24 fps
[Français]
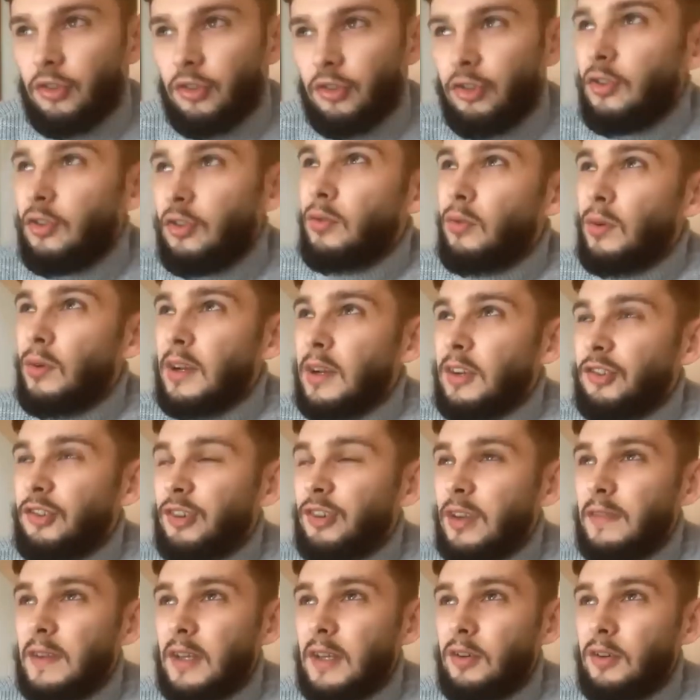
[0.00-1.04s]
crois que
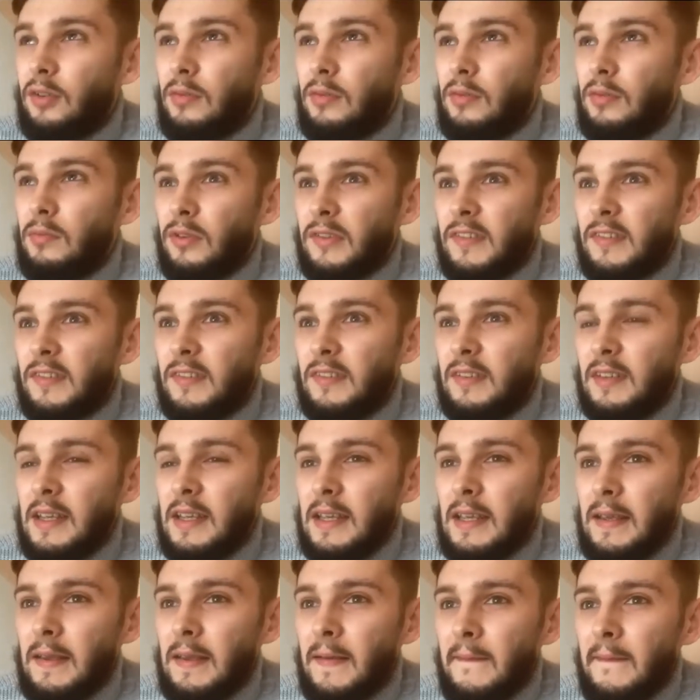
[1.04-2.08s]
j'avais
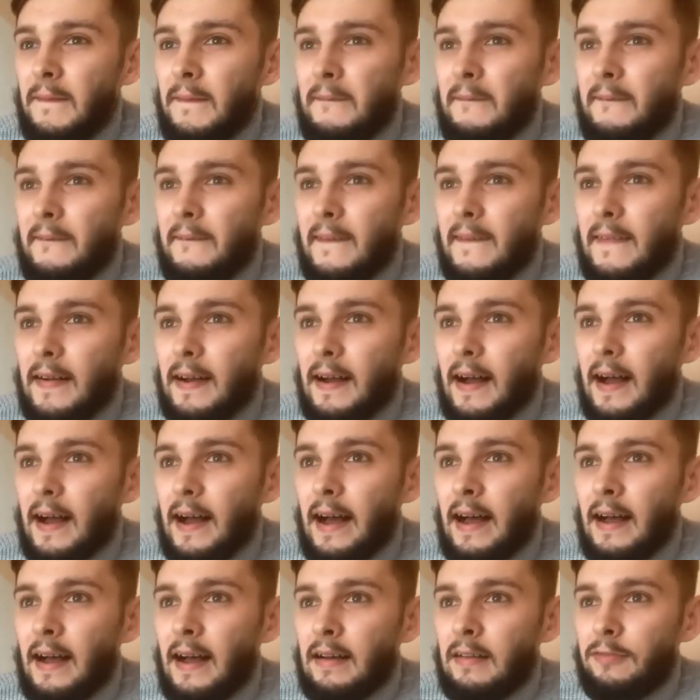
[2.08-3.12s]
commencé
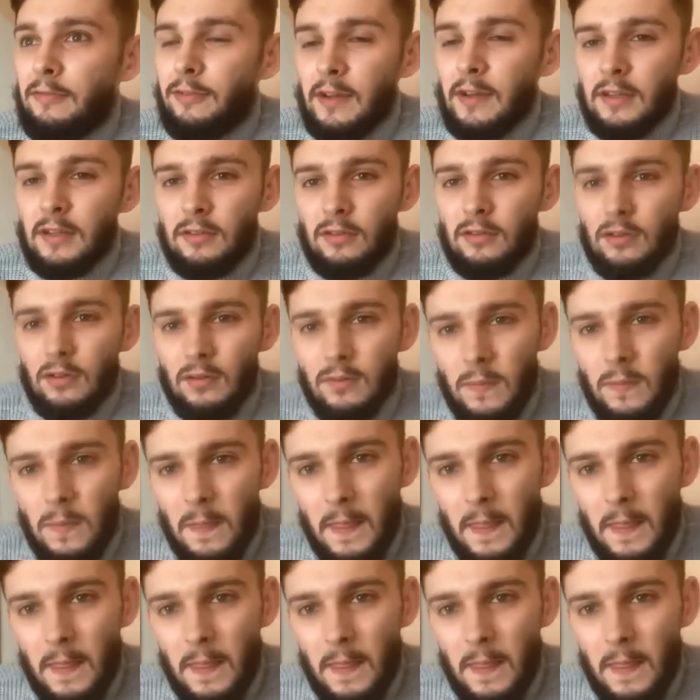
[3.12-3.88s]
à 20 ans.